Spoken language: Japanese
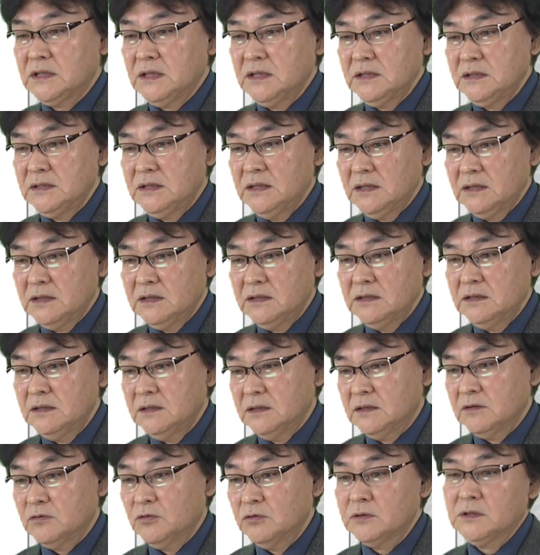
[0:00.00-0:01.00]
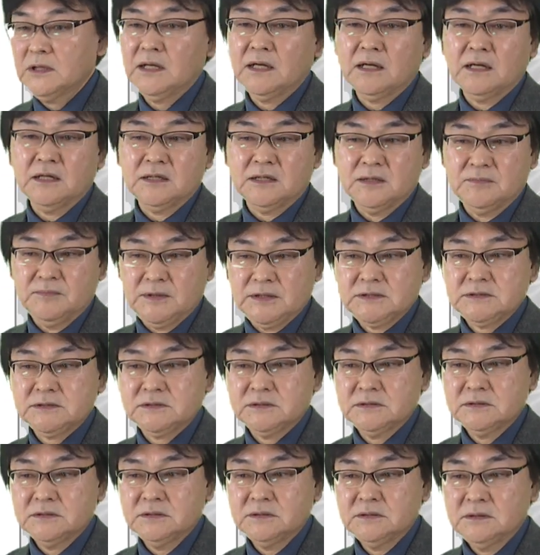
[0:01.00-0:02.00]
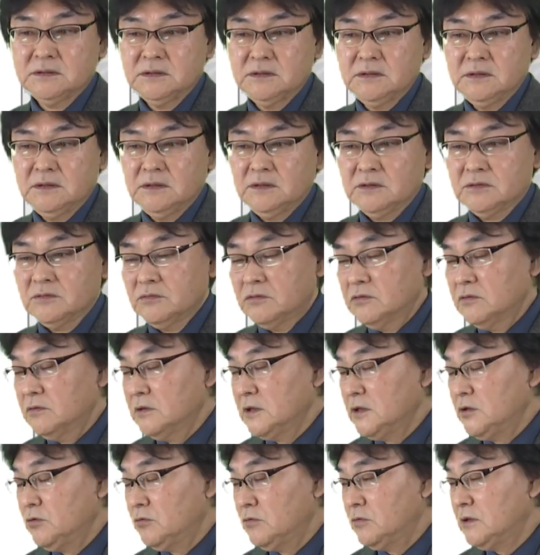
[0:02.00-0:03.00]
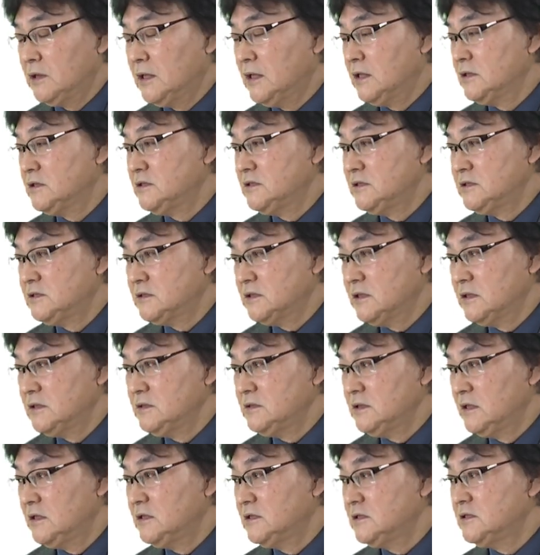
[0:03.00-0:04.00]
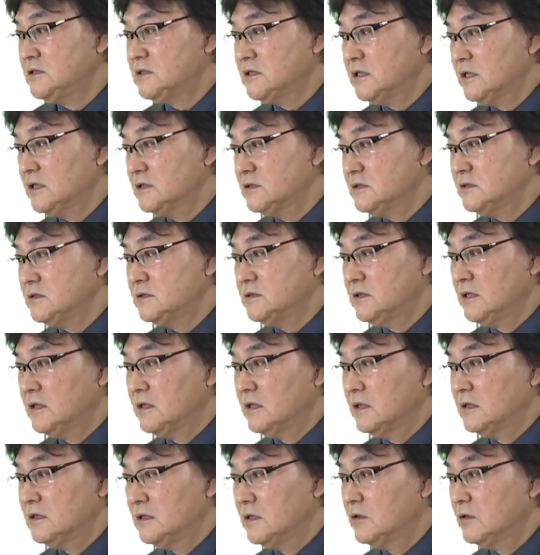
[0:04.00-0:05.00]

回だけで答えが出ます。ところが世の中は実際には2次関数でないん